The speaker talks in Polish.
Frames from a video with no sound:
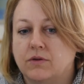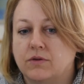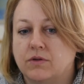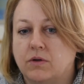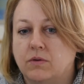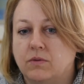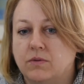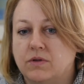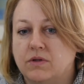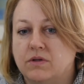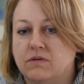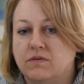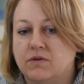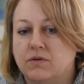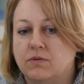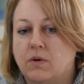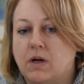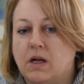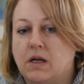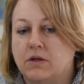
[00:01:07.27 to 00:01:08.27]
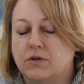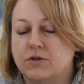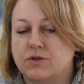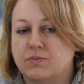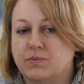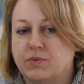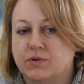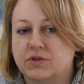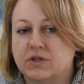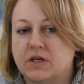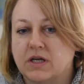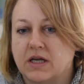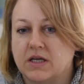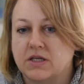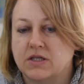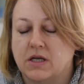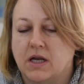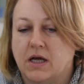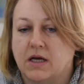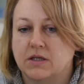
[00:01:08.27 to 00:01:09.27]
tą indywidualność
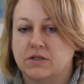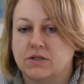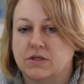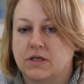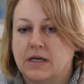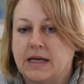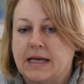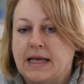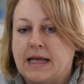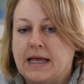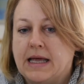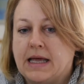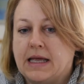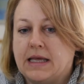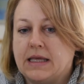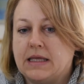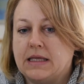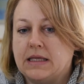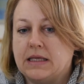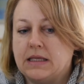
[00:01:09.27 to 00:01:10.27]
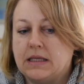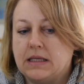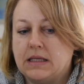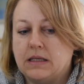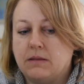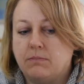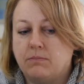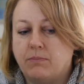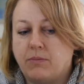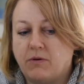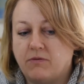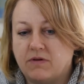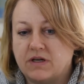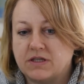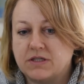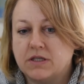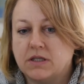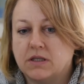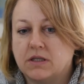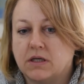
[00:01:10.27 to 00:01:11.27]
podkreślać i
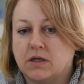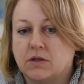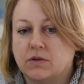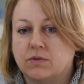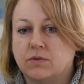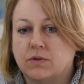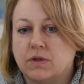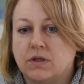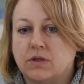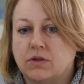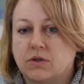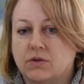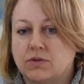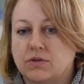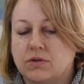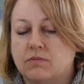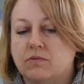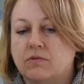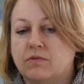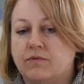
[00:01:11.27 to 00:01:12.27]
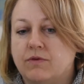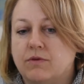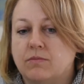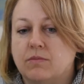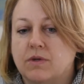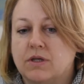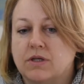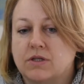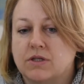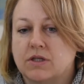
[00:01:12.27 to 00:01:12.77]
poważnie traktuję to, co mówimy,